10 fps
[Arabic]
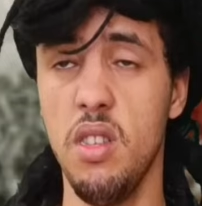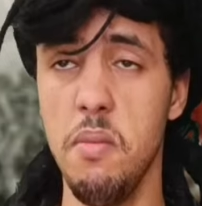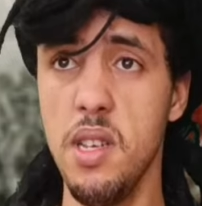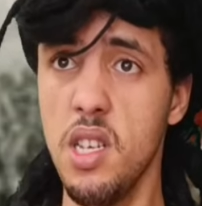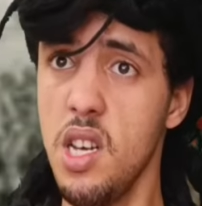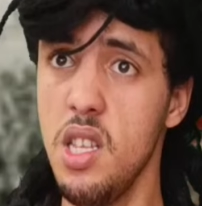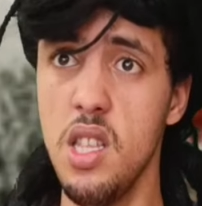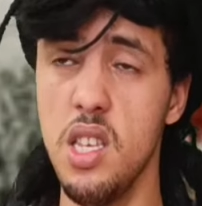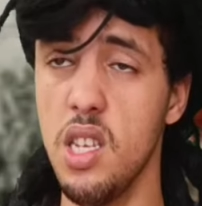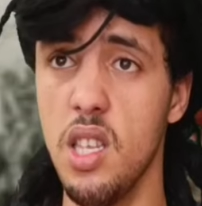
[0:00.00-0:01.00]
تماك حنا
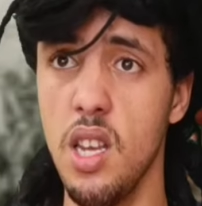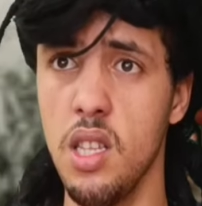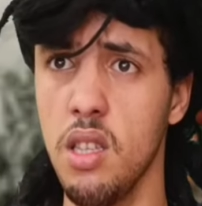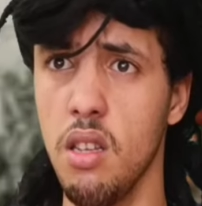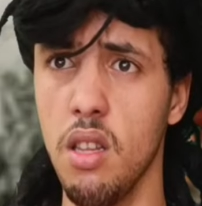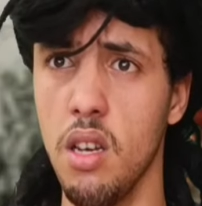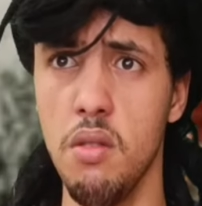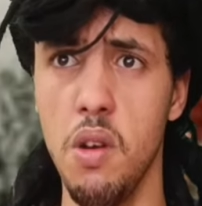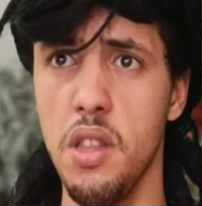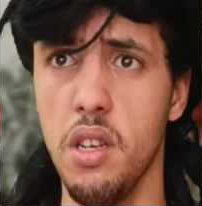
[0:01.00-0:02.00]
من شك ترى تطرطق
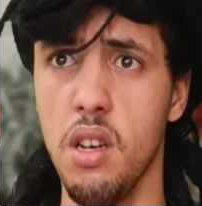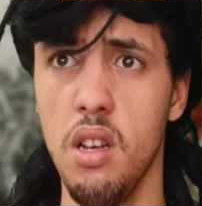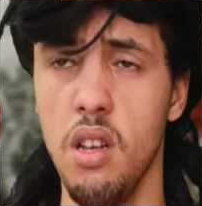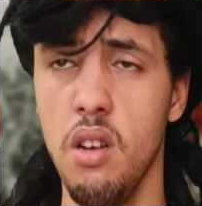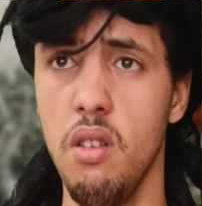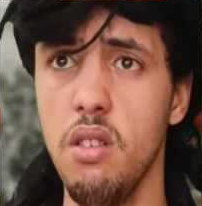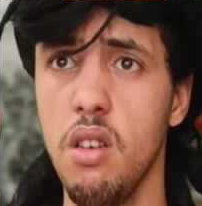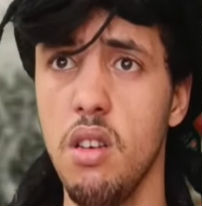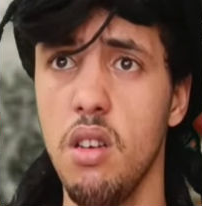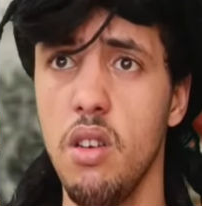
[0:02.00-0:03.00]
على وحدك
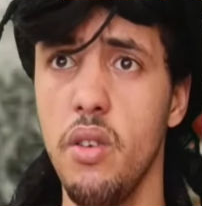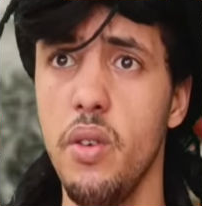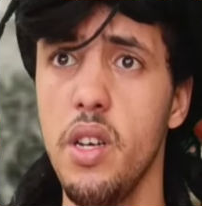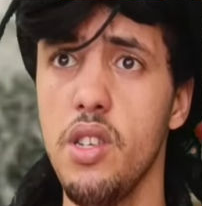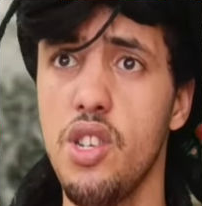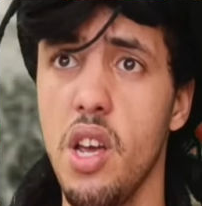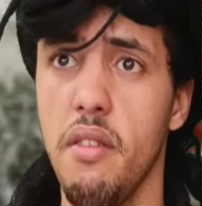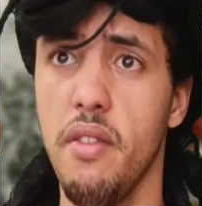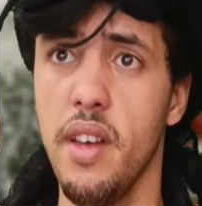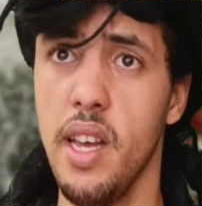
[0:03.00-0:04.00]
وي وي
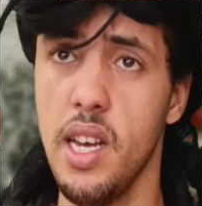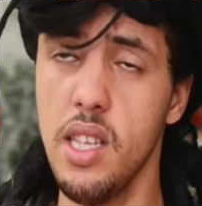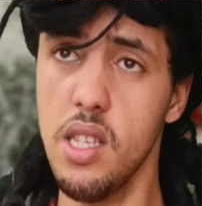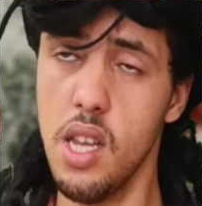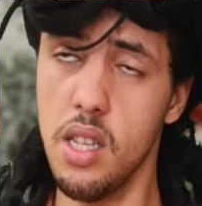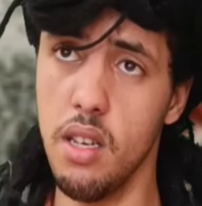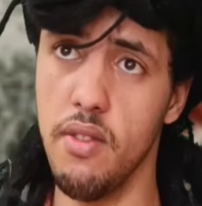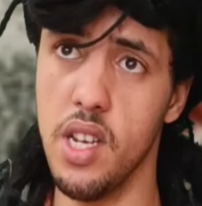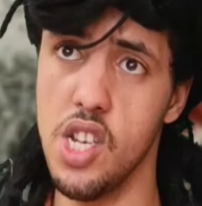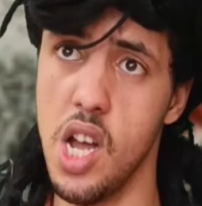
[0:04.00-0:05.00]
الشيخ هذي تطرطق
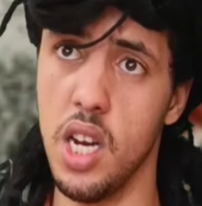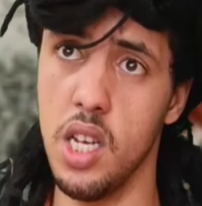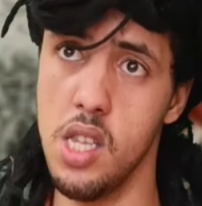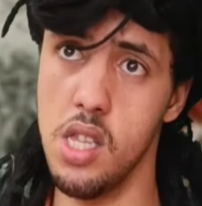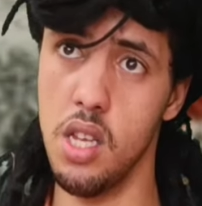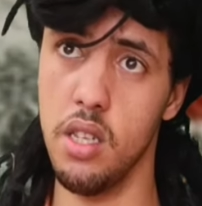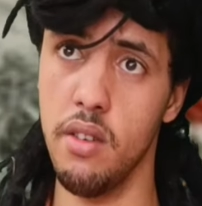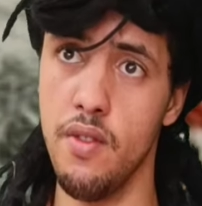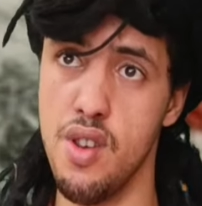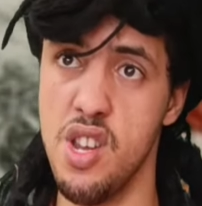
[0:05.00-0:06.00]
فيك شعار عارف هذه
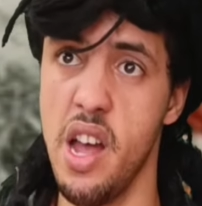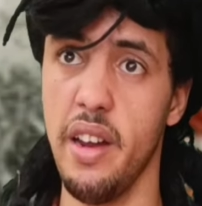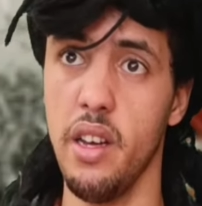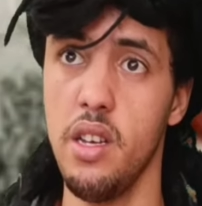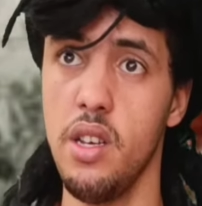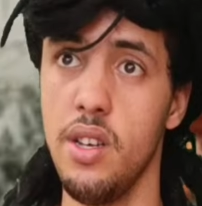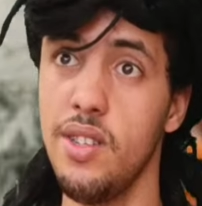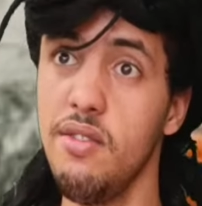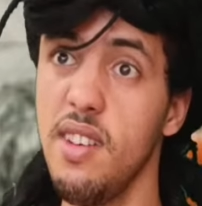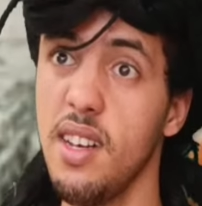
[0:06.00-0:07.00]
تطرطق فيك شعار عارف
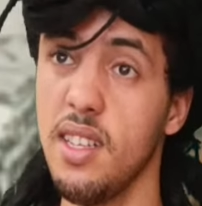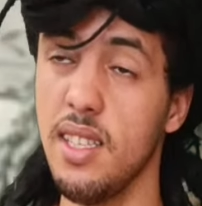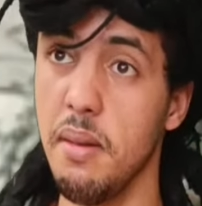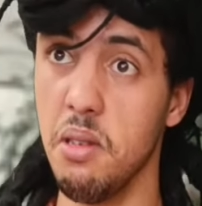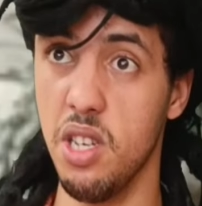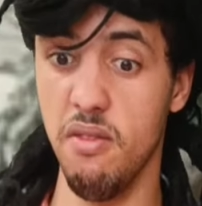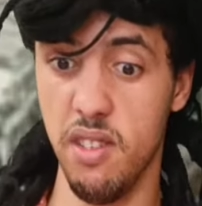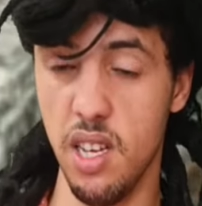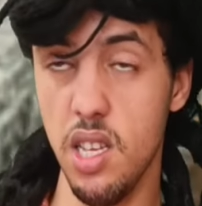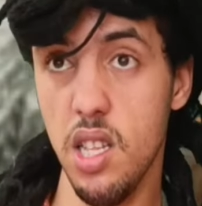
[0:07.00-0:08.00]
شوف راه صاحبك شافت
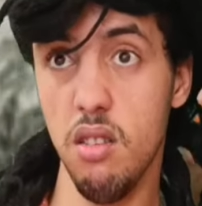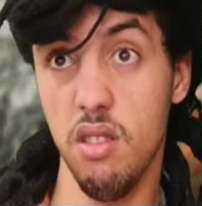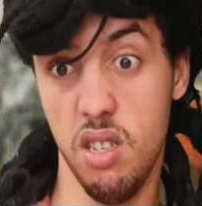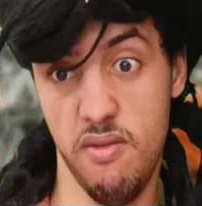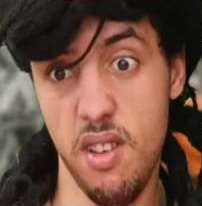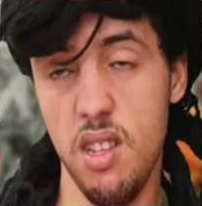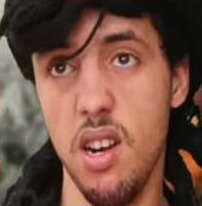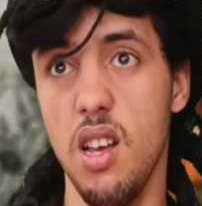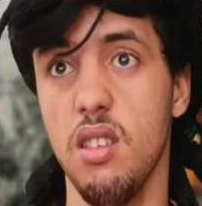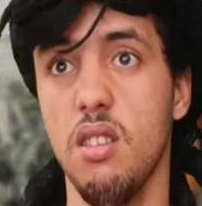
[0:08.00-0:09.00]
علينا ولا شاف على
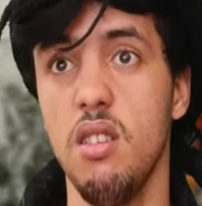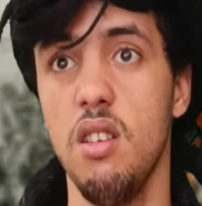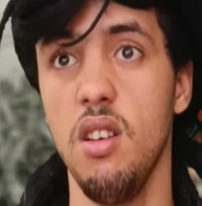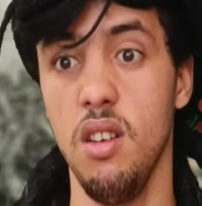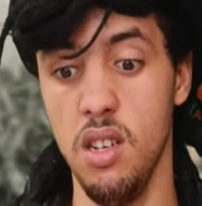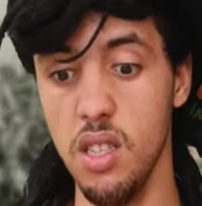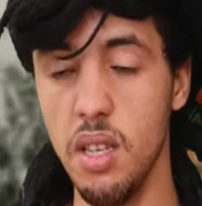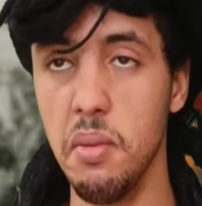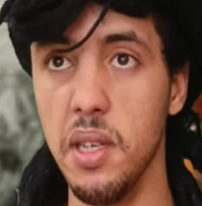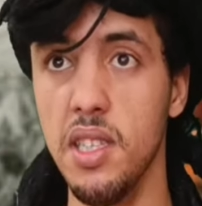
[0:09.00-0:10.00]
راسك وعلى
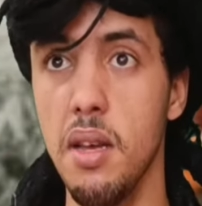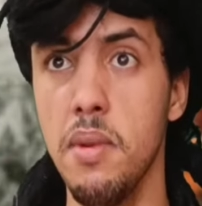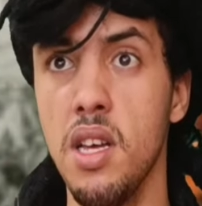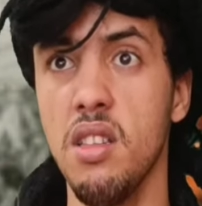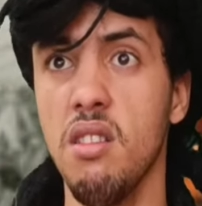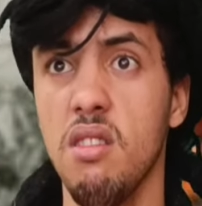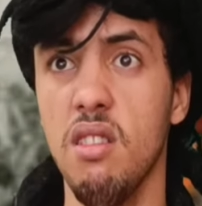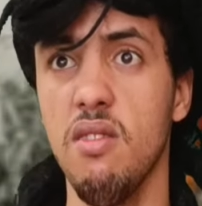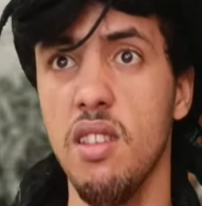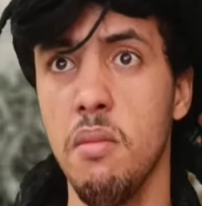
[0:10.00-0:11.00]
صاحبك خدامين عندك دير
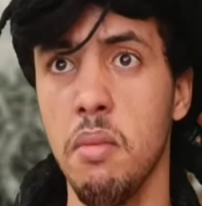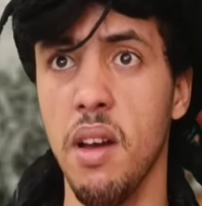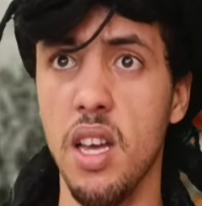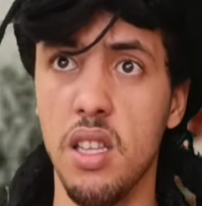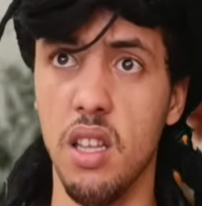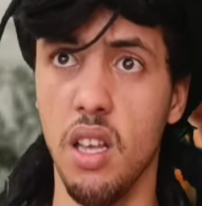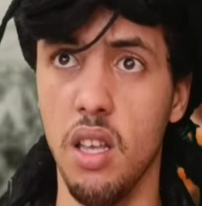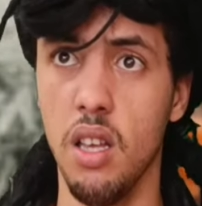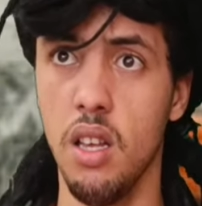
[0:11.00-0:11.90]
فينا ما بغا يطيب